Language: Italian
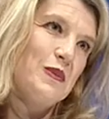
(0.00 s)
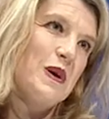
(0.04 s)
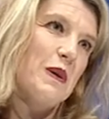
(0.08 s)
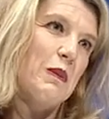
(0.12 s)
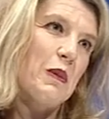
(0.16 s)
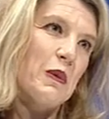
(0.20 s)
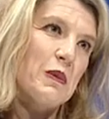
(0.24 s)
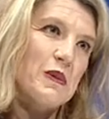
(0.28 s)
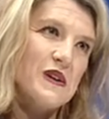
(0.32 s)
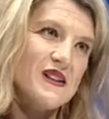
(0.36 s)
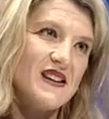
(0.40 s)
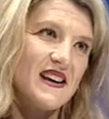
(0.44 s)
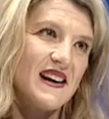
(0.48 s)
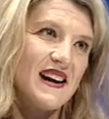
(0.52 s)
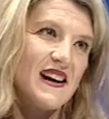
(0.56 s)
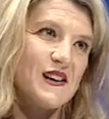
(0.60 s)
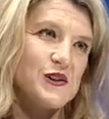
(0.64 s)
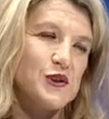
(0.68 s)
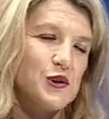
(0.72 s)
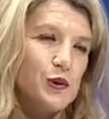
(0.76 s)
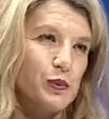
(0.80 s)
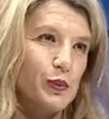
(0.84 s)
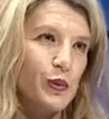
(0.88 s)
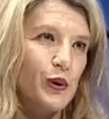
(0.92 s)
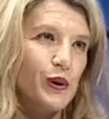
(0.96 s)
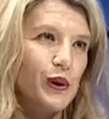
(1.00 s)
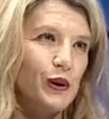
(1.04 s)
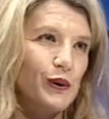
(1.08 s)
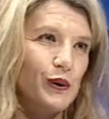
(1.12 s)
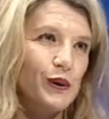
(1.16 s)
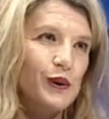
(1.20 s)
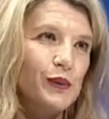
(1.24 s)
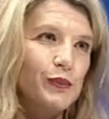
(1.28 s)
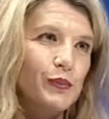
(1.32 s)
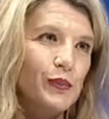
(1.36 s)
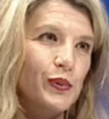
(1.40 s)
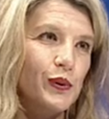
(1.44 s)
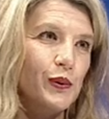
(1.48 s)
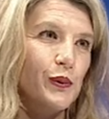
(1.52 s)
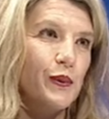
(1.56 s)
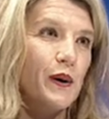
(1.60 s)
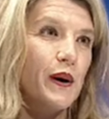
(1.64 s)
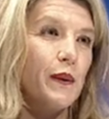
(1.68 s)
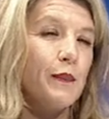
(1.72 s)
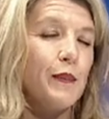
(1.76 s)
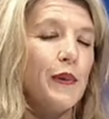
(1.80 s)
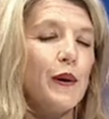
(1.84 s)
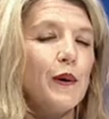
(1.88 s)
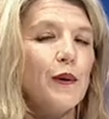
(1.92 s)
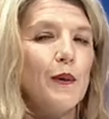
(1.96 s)
dobbiamo moderarci un pochino di più
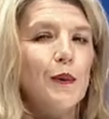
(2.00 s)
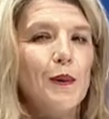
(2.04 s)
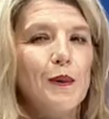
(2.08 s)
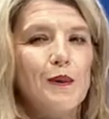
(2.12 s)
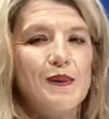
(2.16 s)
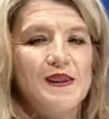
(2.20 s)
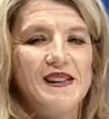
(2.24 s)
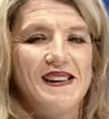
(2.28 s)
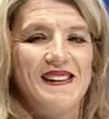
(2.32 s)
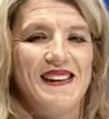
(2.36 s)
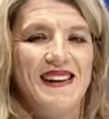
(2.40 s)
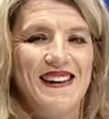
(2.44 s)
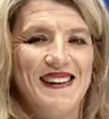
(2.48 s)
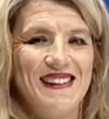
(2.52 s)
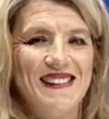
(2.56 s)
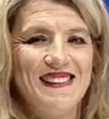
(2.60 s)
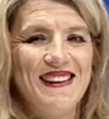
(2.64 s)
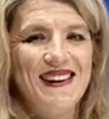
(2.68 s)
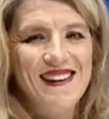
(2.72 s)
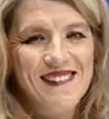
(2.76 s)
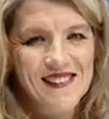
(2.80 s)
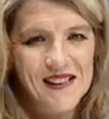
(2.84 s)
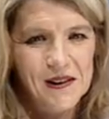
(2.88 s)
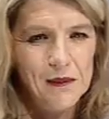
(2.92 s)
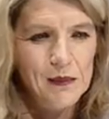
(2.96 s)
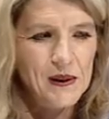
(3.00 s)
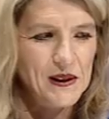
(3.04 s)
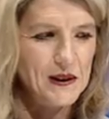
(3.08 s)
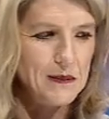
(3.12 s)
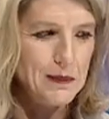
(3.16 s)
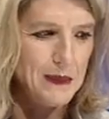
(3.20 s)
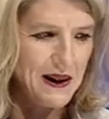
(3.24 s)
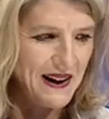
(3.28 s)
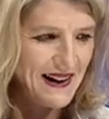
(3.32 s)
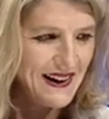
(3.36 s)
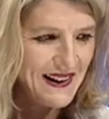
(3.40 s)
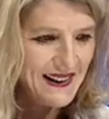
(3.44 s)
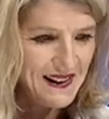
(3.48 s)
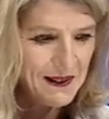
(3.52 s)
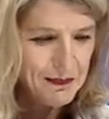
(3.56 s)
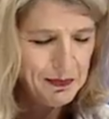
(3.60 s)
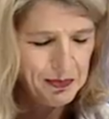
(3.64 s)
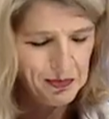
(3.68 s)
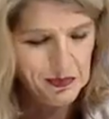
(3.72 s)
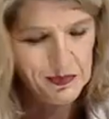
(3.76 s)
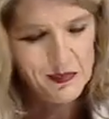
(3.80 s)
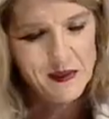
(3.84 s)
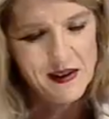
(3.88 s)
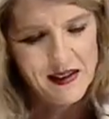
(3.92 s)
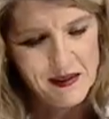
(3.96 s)
e poi comunque stare attenti perché magari,
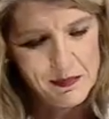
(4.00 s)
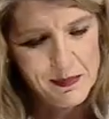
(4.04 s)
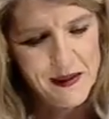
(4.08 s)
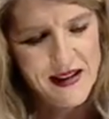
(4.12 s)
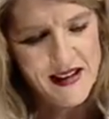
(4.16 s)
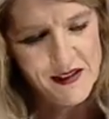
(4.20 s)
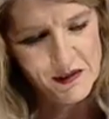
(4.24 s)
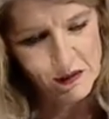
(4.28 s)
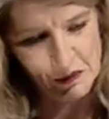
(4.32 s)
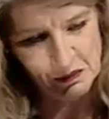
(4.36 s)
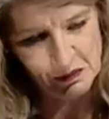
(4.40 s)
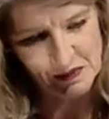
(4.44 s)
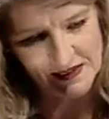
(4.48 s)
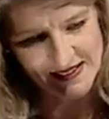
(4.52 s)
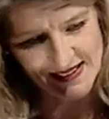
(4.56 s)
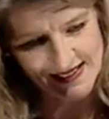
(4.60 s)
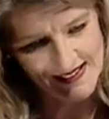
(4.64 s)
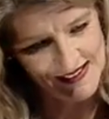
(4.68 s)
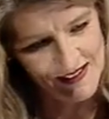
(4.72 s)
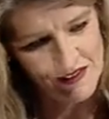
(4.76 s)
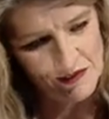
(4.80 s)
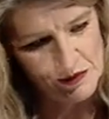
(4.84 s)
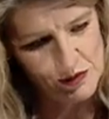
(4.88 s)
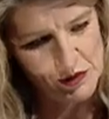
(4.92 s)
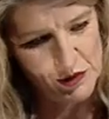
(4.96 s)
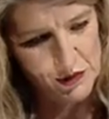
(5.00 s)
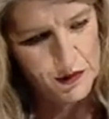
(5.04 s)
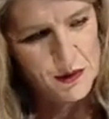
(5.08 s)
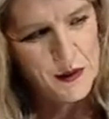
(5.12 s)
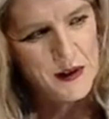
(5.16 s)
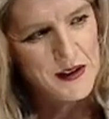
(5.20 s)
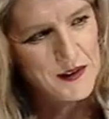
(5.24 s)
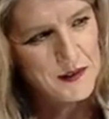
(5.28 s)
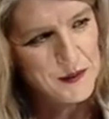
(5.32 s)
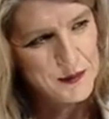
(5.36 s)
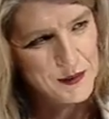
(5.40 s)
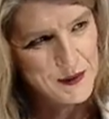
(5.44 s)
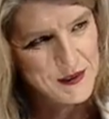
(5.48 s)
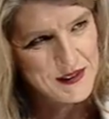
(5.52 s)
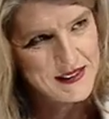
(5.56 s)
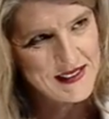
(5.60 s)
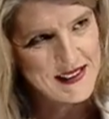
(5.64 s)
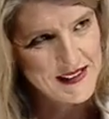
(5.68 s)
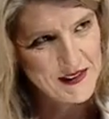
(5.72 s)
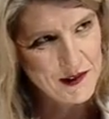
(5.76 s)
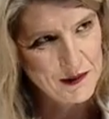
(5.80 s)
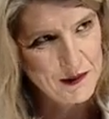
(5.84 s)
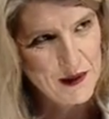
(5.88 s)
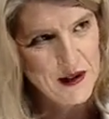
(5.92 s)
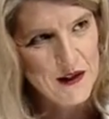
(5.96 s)
ripeto, il quadratino di cioccolato
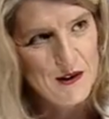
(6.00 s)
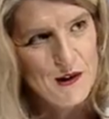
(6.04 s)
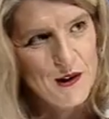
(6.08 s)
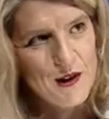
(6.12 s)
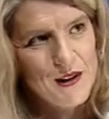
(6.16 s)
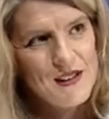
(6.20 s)
fondente è una